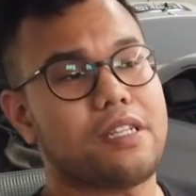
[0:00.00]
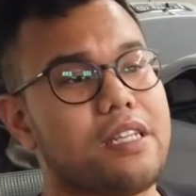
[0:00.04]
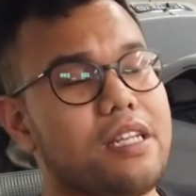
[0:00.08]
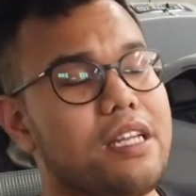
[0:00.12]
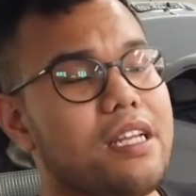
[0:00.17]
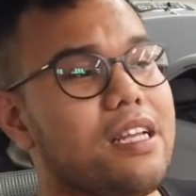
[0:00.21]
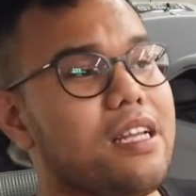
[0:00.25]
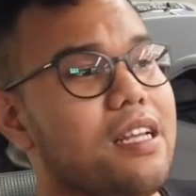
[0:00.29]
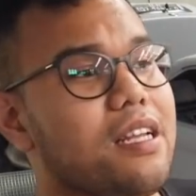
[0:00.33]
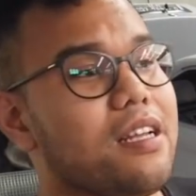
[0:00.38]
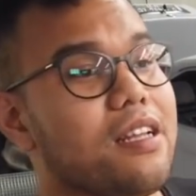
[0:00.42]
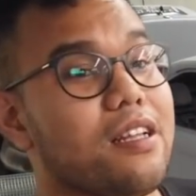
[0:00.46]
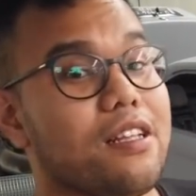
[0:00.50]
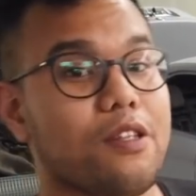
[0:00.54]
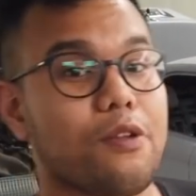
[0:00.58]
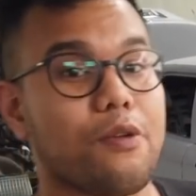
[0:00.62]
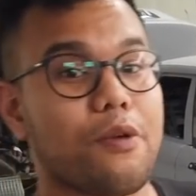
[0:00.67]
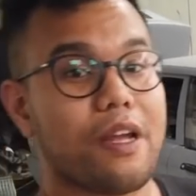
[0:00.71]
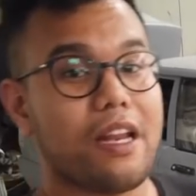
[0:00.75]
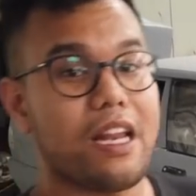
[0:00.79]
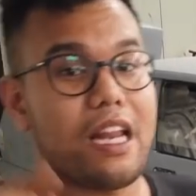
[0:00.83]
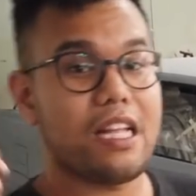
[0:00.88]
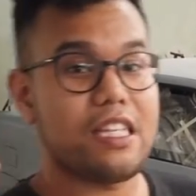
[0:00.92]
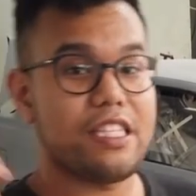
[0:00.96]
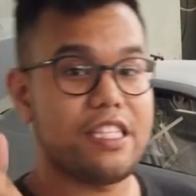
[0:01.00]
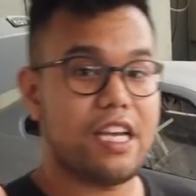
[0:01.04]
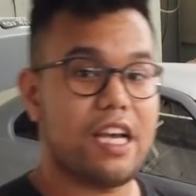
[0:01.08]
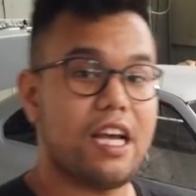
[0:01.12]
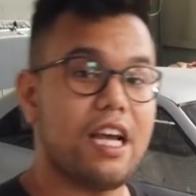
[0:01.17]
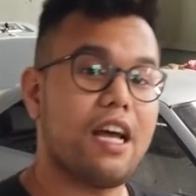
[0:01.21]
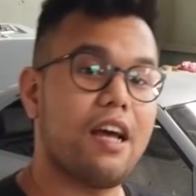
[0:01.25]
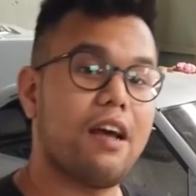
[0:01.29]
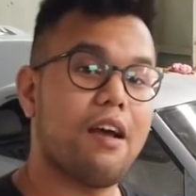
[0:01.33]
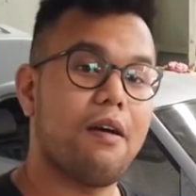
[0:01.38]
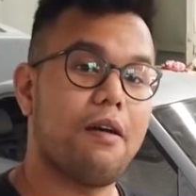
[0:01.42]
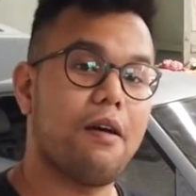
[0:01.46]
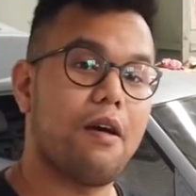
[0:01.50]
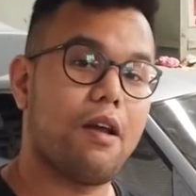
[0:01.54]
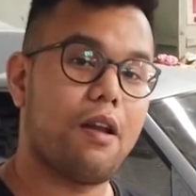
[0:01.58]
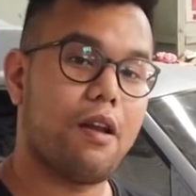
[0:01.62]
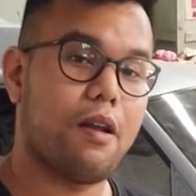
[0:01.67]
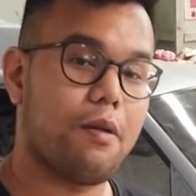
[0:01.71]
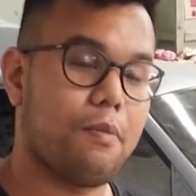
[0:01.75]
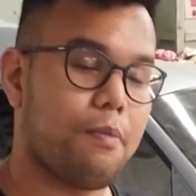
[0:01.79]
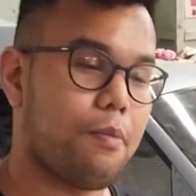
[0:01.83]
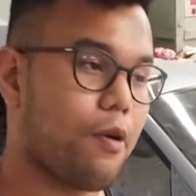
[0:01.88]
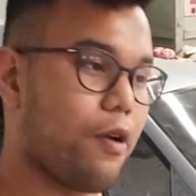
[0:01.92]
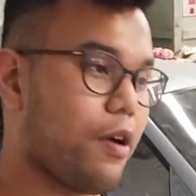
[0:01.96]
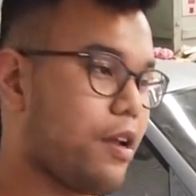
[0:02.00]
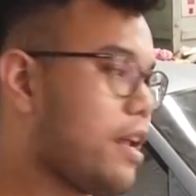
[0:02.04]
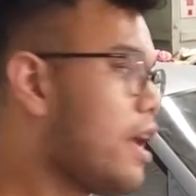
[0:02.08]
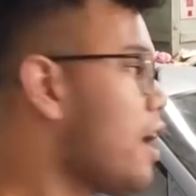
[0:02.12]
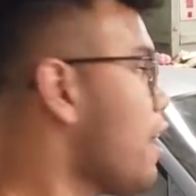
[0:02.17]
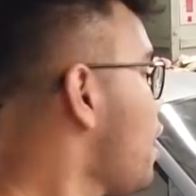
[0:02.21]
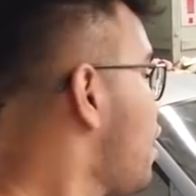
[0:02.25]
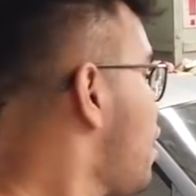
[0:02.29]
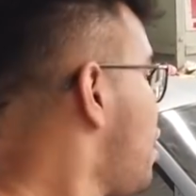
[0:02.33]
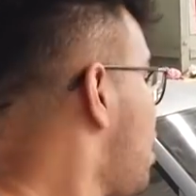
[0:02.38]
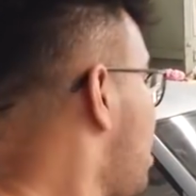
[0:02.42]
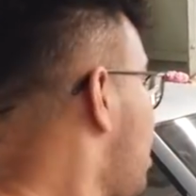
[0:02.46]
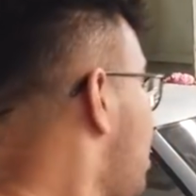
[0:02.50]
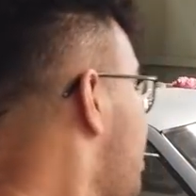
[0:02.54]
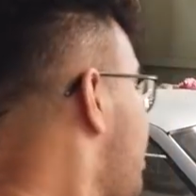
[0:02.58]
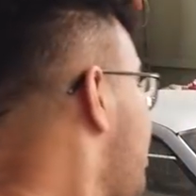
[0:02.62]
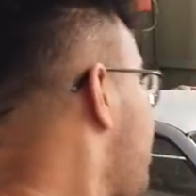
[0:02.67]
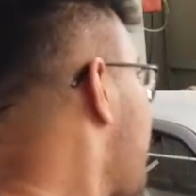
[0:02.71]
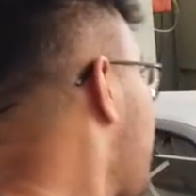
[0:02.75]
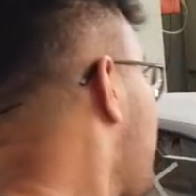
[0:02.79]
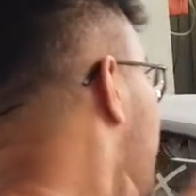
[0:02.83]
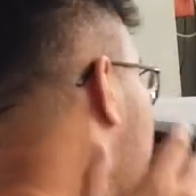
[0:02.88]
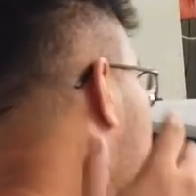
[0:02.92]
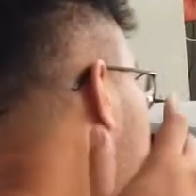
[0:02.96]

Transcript: jadi mungkin aja eh, pokoknya ini